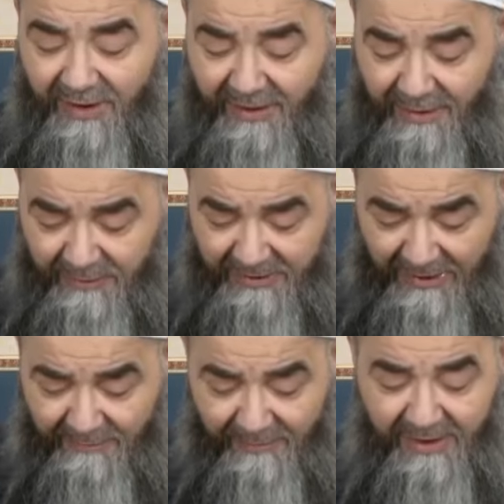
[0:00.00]

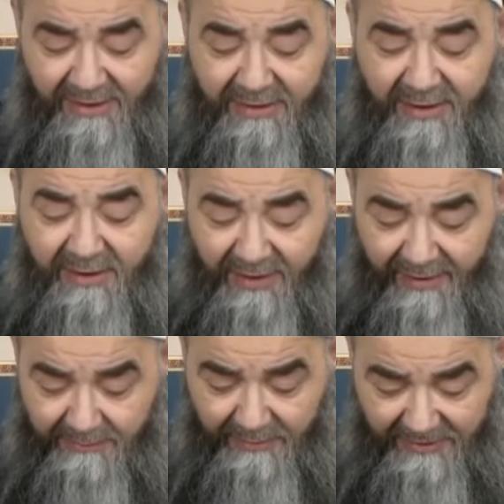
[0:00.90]
yaratmadan, melekleri
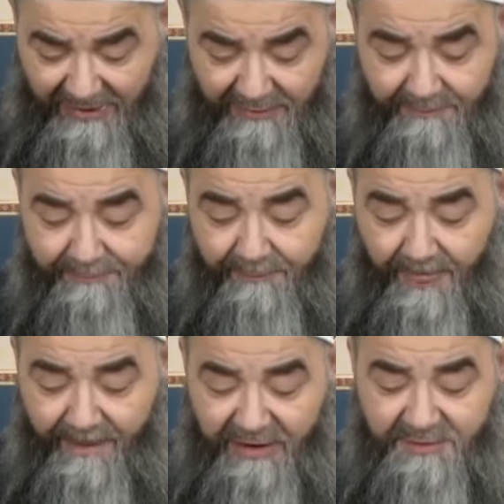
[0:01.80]
yaratmadan,
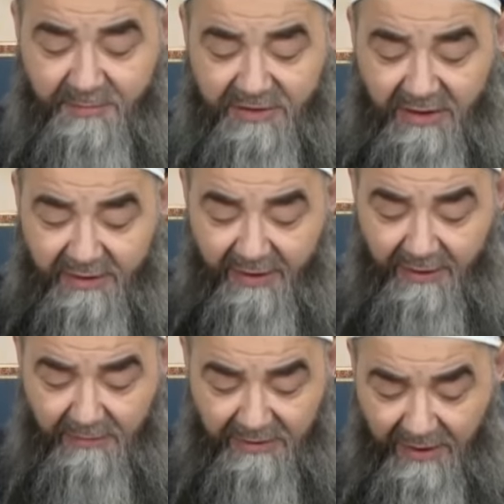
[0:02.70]
hiçbir şey
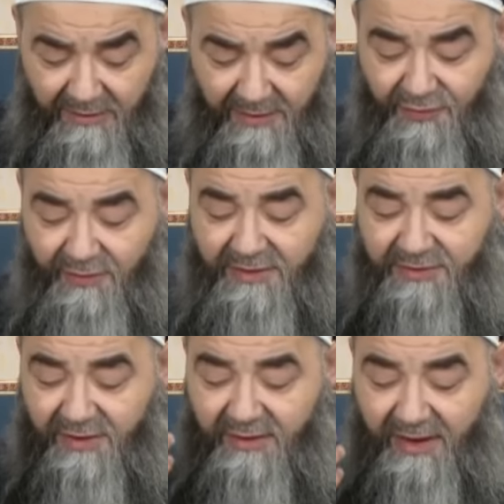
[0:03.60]
yaratmadan Resulullah
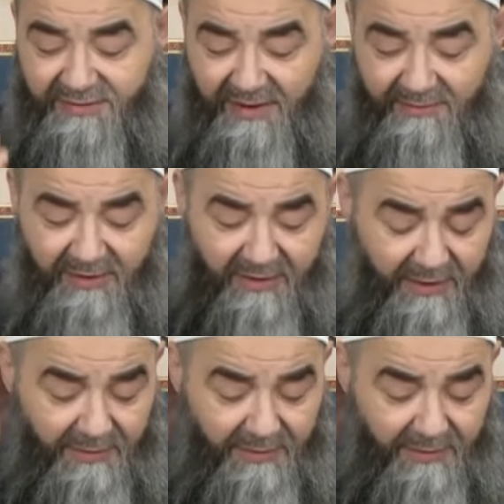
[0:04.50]
sallallahu aleyhi ve sellem'in